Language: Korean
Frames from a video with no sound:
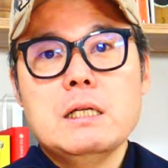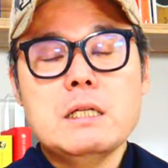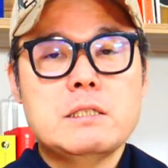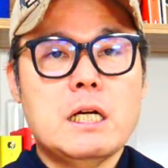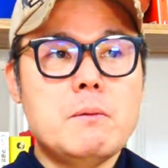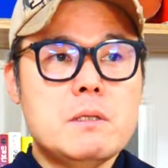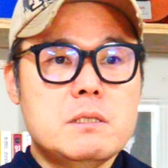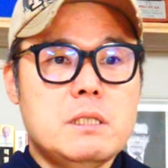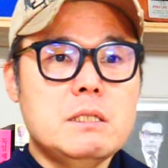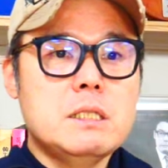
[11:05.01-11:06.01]
그러니까 제가
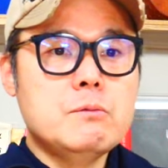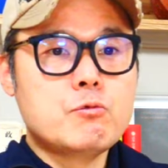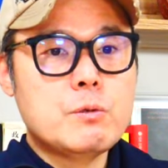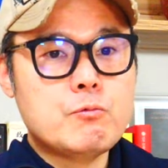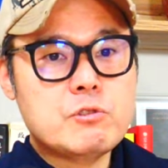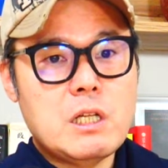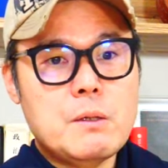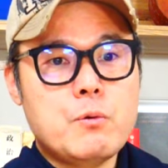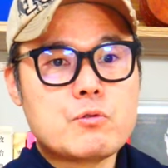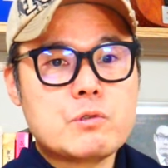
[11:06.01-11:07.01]
봤을 때 이 우리
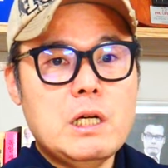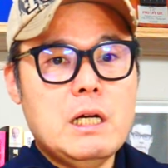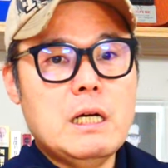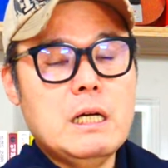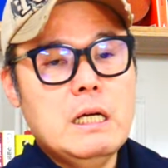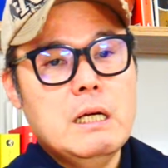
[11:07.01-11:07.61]
우리나라 보수가